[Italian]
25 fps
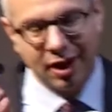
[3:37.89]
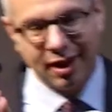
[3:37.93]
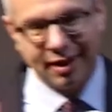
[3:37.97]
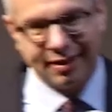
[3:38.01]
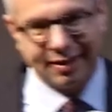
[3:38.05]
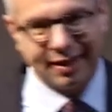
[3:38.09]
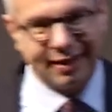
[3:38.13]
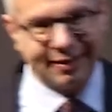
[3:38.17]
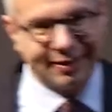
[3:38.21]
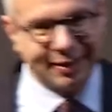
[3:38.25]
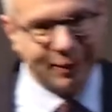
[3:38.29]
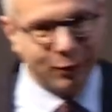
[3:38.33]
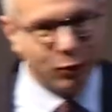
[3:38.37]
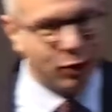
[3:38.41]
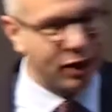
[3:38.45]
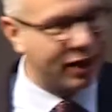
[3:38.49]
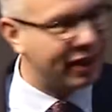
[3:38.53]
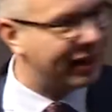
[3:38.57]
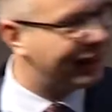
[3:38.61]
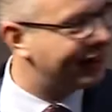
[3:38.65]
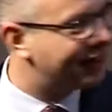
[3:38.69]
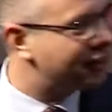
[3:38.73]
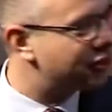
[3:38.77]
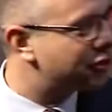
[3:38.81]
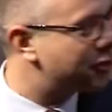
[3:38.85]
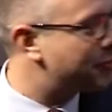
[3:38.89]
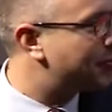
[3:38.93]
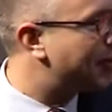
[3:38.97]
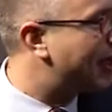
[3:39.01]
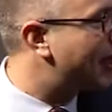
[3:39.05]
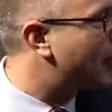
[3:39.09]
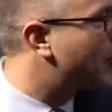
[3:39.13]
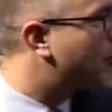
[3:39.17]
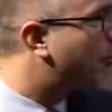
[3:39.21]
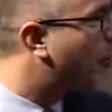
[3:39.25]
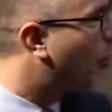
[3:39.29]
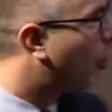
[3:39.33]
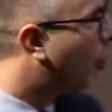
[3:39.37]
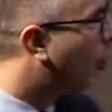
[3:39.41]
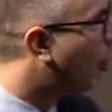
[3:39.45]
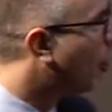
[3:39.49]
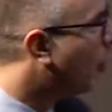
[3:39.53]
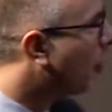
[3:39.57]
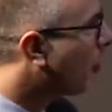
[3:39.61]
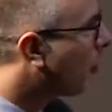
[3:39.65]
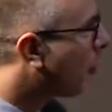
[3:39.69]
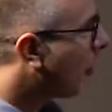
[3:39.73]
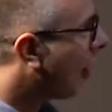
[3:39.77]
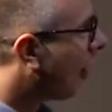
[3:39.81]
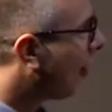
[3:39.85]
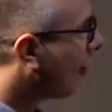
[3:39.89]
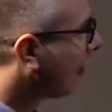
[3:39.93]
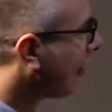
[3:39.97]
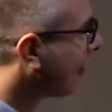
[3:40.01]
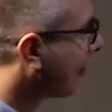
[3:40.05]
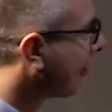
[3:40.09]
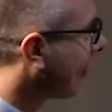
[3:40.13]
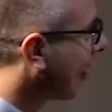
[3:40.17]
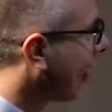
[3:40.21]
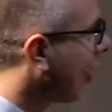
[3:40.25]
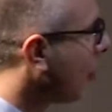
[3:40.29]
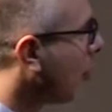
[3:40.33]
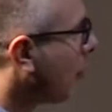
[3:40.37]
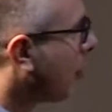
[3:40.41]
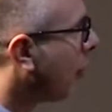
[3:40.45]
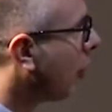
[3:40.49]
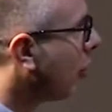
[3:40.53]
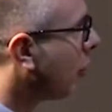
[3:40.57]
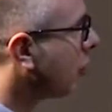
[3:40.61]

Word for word: senza voler anticipare un po' quello che saranno poi